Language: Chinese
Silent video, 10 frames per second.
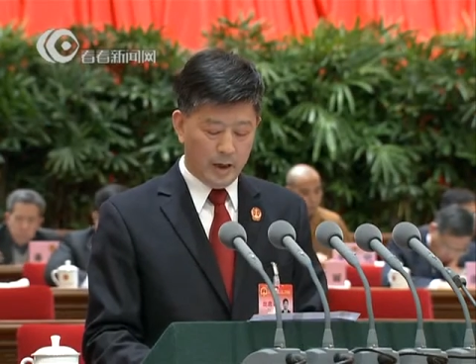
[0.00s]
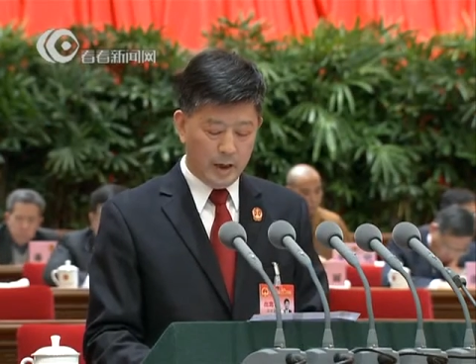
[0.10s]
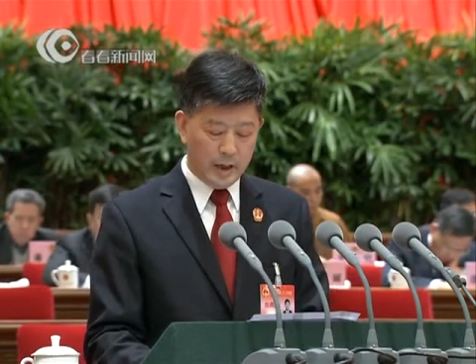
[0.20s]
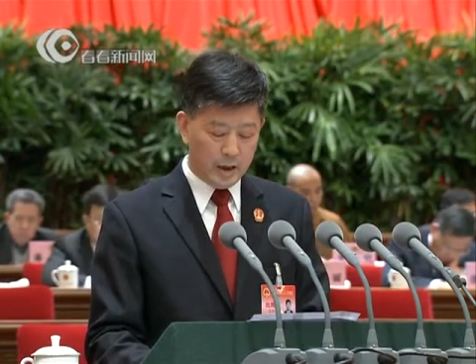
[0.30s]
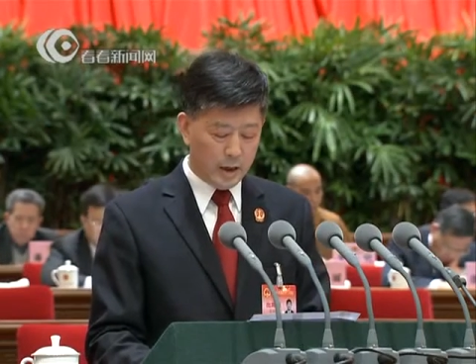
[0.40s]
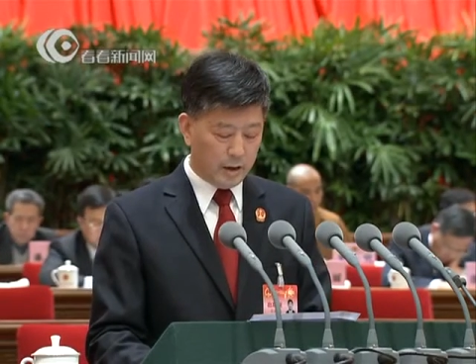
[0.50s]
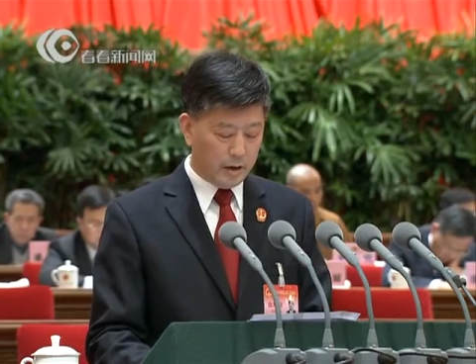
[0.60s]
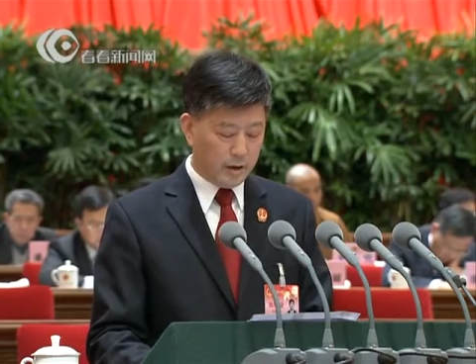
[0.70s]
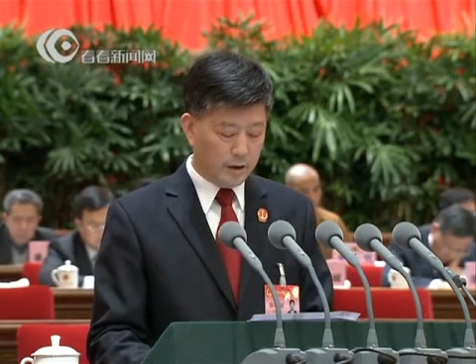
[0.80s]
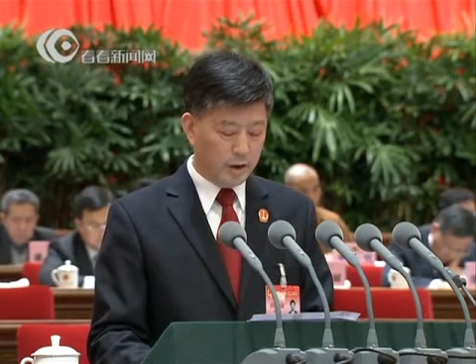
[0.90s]
按照
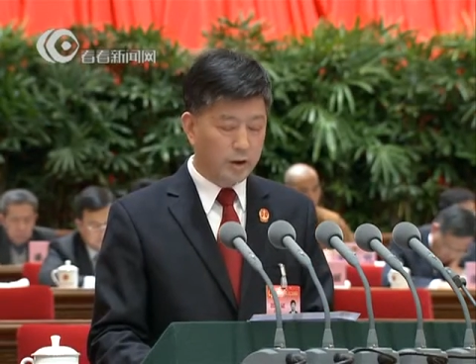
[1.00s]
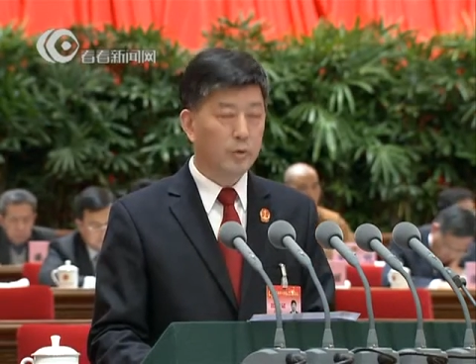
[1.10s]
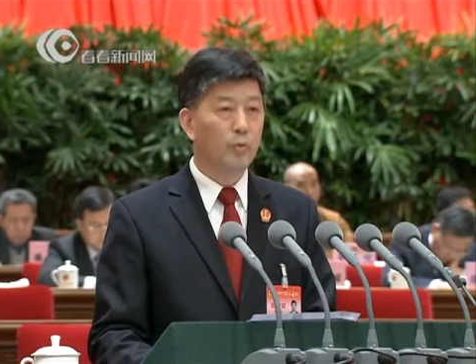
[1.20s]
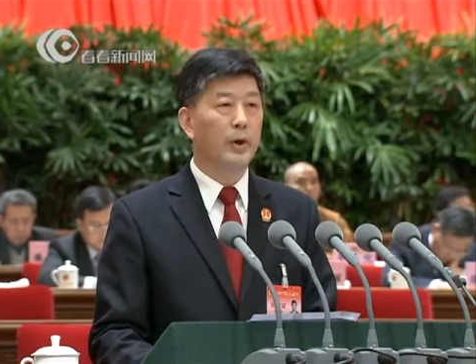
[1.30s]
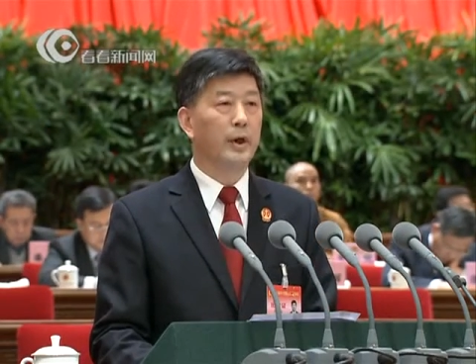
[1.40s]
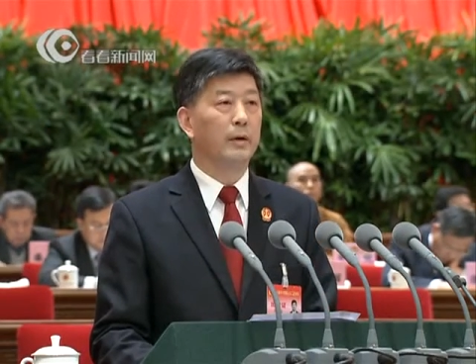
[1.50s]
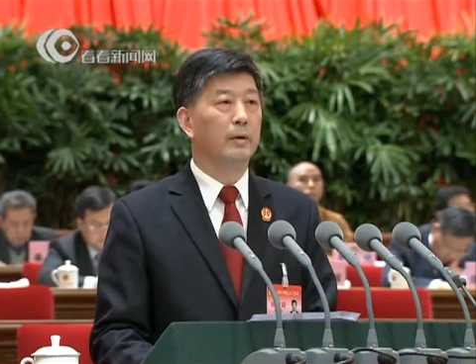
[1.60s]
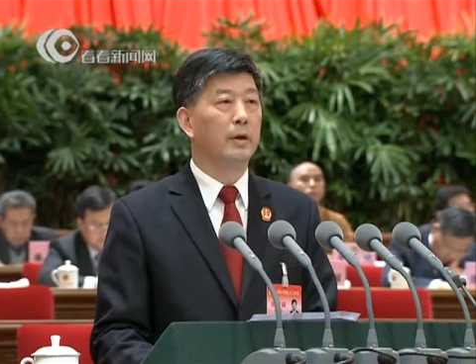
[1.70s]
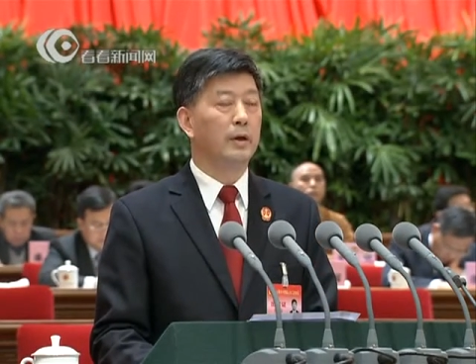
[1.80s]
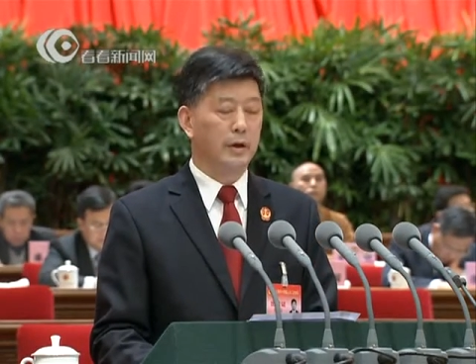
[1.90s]
政治过硬、
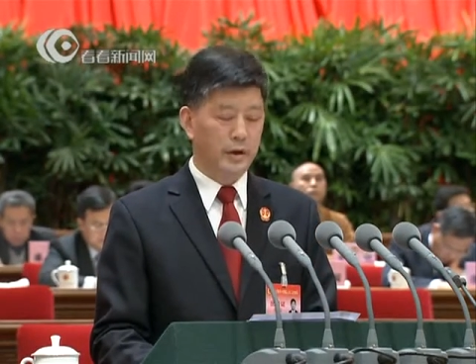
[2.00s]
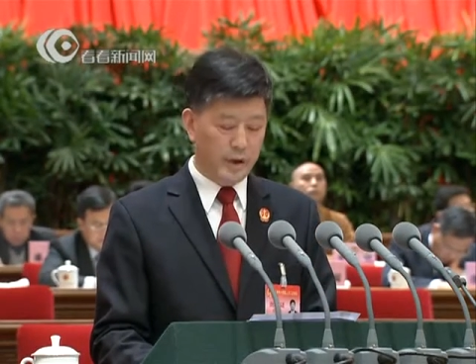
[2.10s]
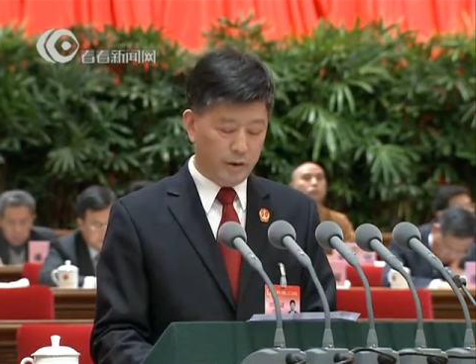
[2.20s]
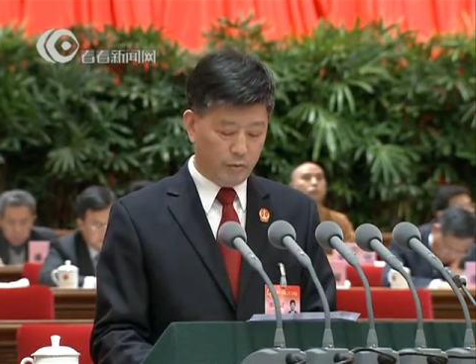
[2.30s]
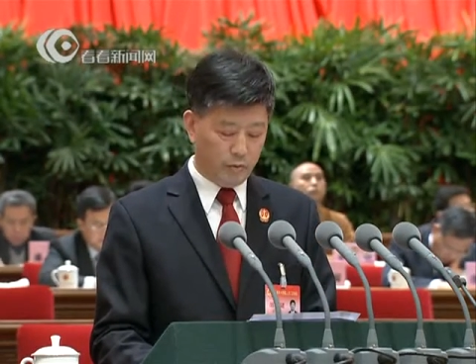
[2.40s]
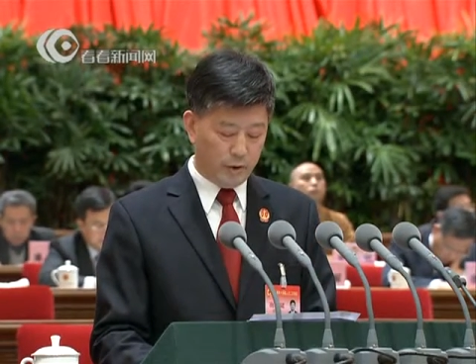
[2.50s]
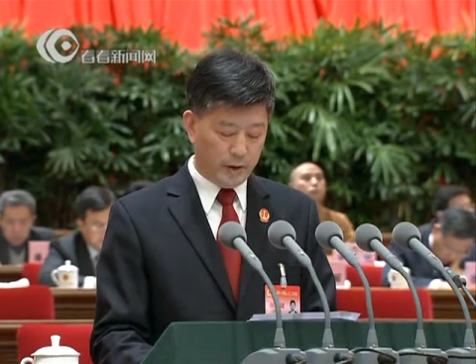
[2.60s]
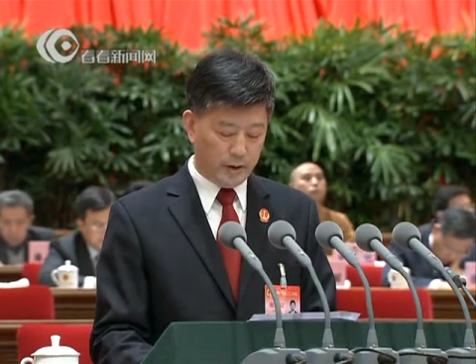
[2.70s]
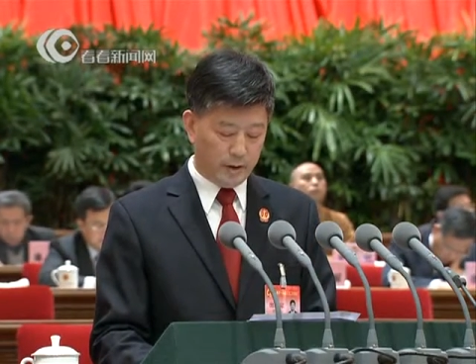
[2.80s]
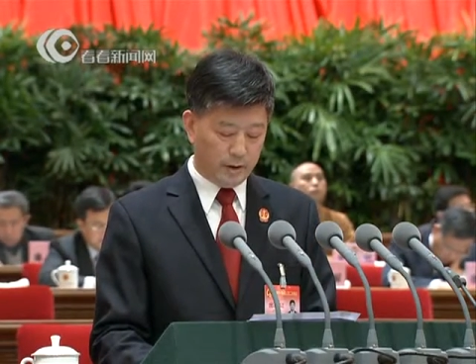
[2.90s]
业务过
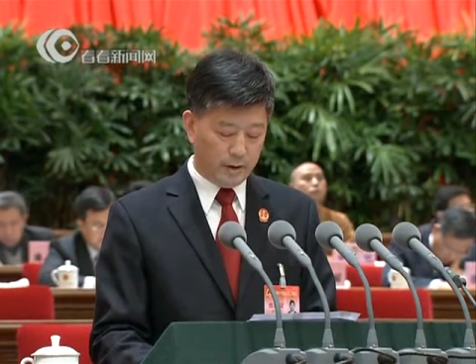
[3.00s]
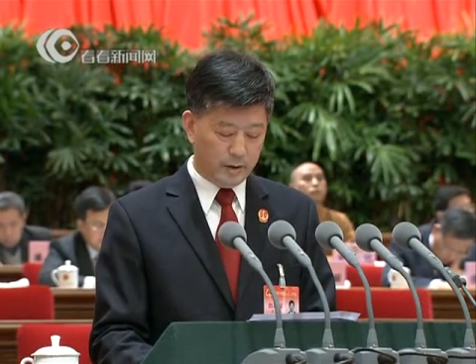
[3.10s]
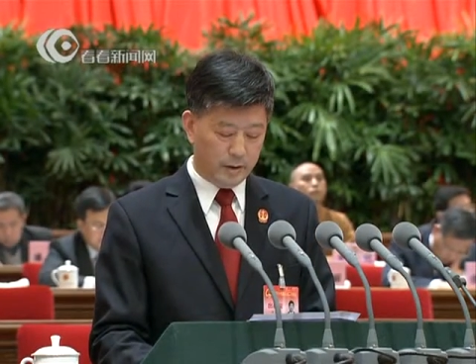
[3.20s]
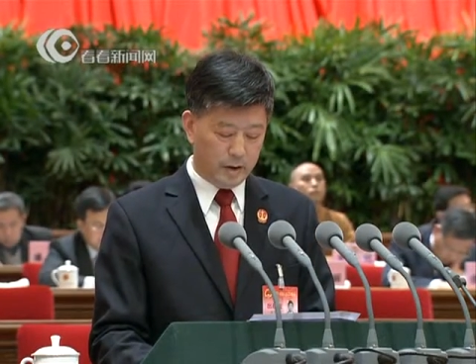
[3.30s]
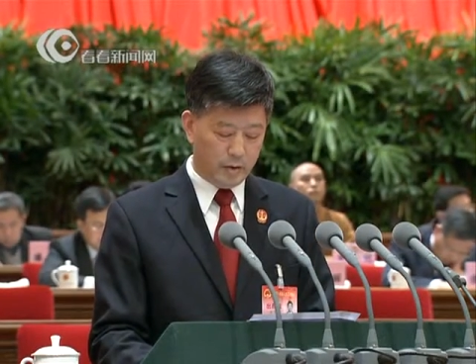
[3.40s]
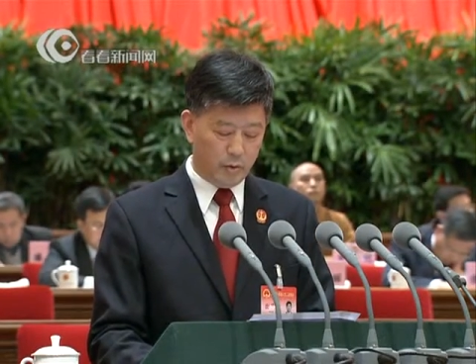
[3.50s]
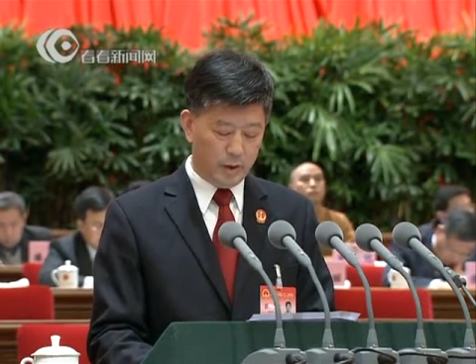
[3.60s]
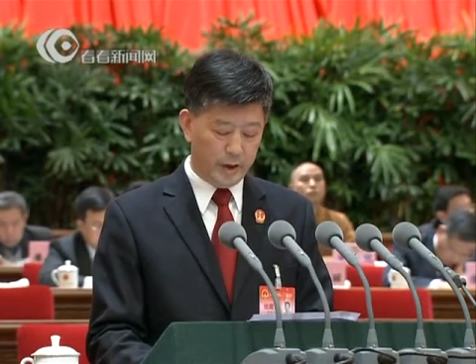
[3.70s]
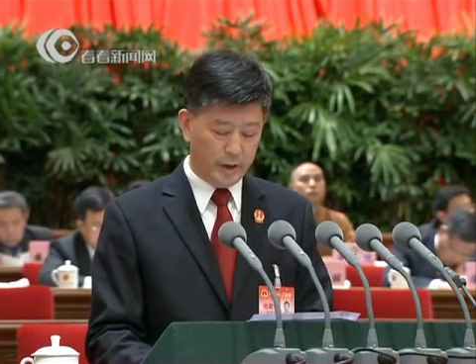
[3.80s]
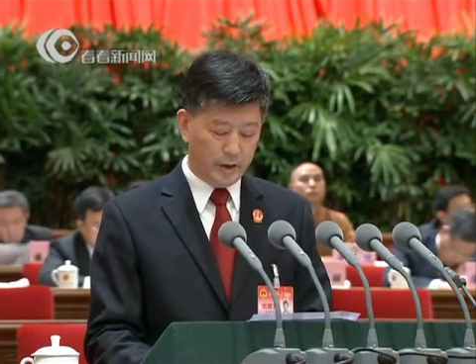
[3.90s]
硬、责任
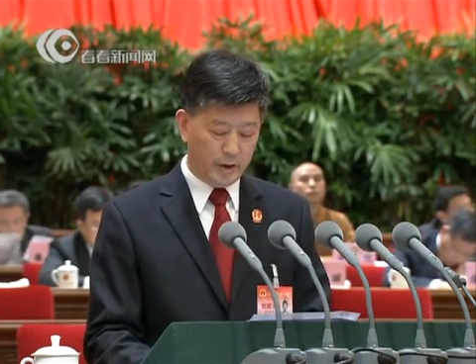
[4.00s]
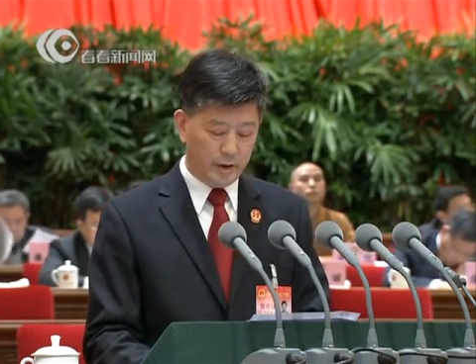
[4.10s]
过硬、